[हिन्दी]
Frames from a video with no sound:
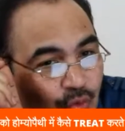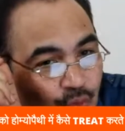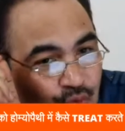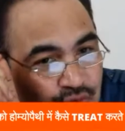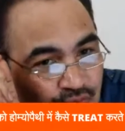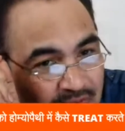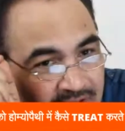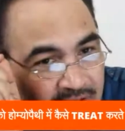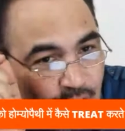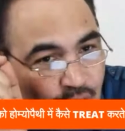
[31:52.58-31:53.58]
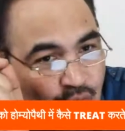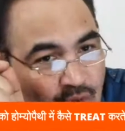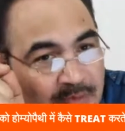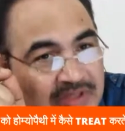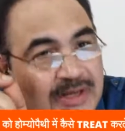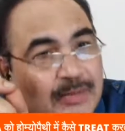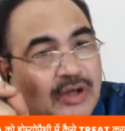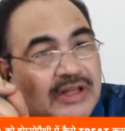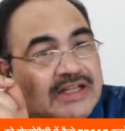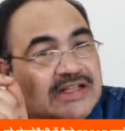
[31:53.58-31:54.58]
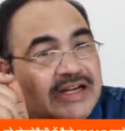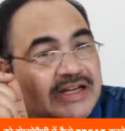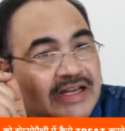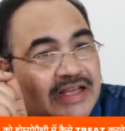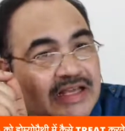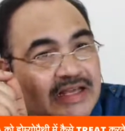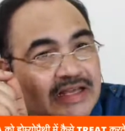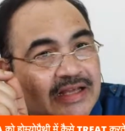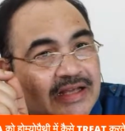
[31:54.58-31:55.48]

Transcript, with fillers: उस व्यक्ति को हमेशा बहुत एंजाइटी रहेगी